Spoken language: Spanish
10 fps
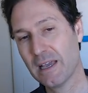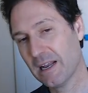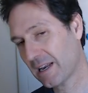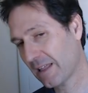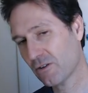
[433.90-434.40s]

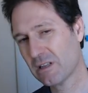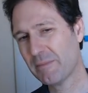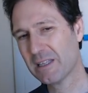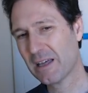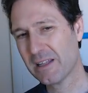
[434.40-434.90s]
El radio es la
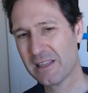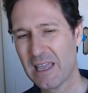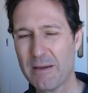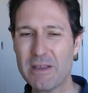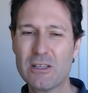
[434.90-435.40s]
mitad del
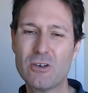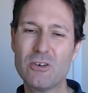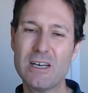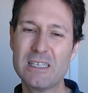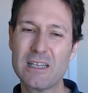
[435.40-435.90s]

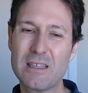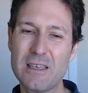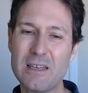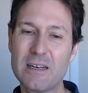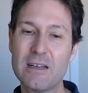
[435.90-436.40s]
diámetro, es
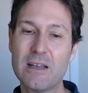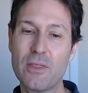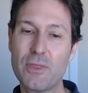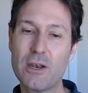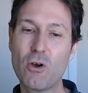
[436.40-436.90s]
decir,
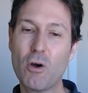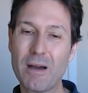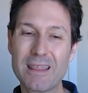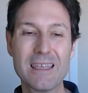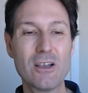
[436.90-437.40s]

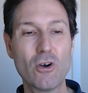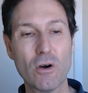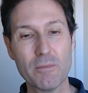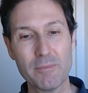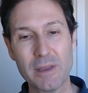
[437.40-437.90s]

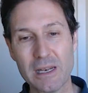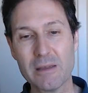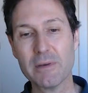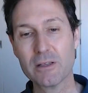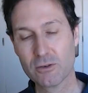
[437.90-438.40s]
0,5
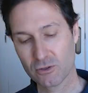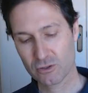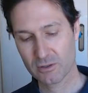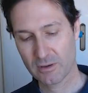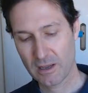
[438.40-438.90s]
milímetros.
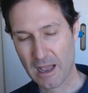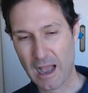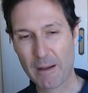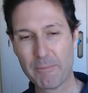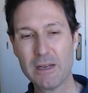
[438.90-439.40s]

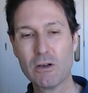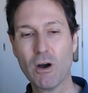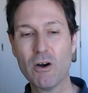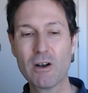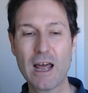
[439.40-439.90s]

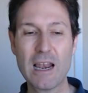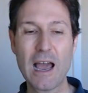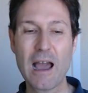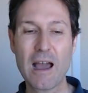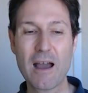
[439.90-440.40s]
Aplico ahora
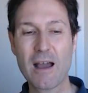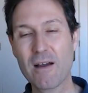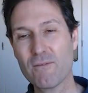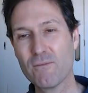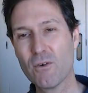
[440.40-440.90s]
la
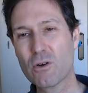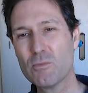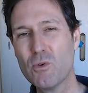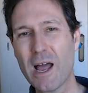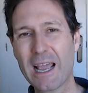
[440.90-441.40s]

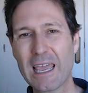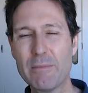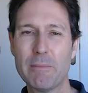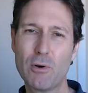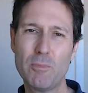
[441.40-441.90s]
fórmula que
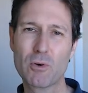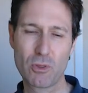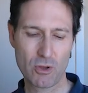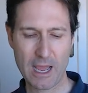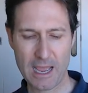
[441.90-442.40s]
me
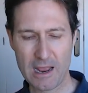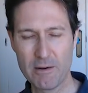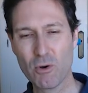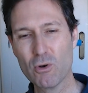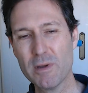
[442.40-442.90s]
proporciona el
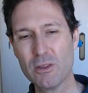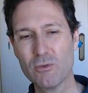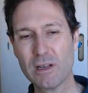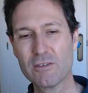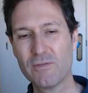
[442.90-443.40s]
volumen de
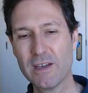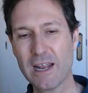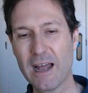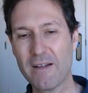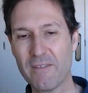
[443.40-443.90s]
una
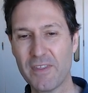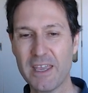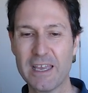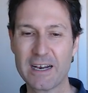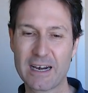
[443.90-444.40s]
esfera
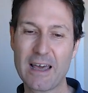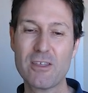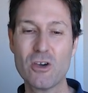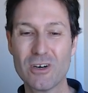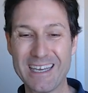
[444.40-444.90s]
de
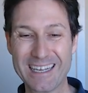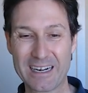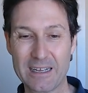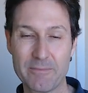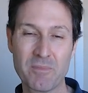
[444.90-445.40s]
radio
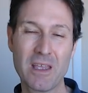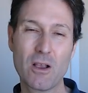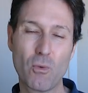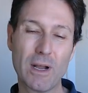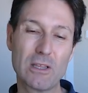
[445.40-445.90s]
R.
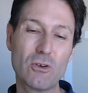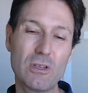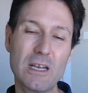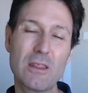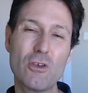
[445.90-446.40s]
4
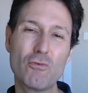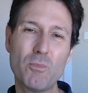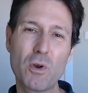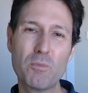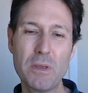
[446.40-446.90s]
tercios
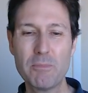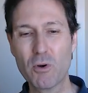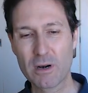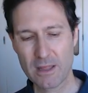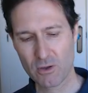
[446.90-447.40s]
por pi
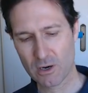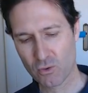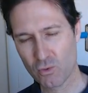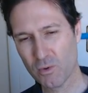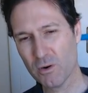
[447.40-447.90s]
por radio al
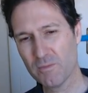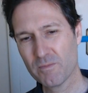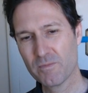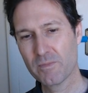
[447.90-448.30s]
cubo.